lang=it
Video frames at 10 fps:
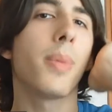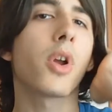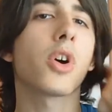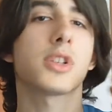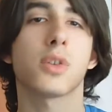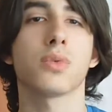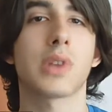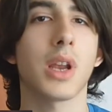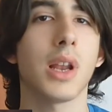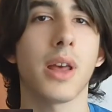però è stato
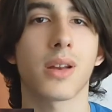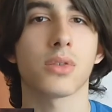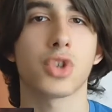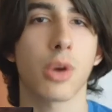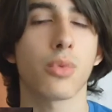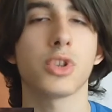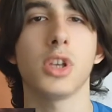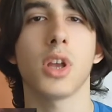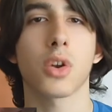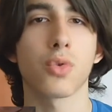un trailer diciamo
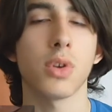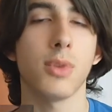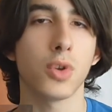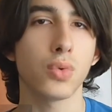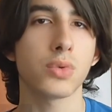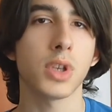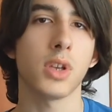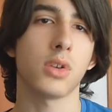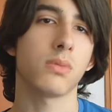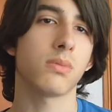di alcuni
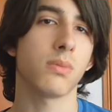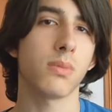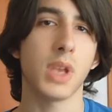minuti, mm,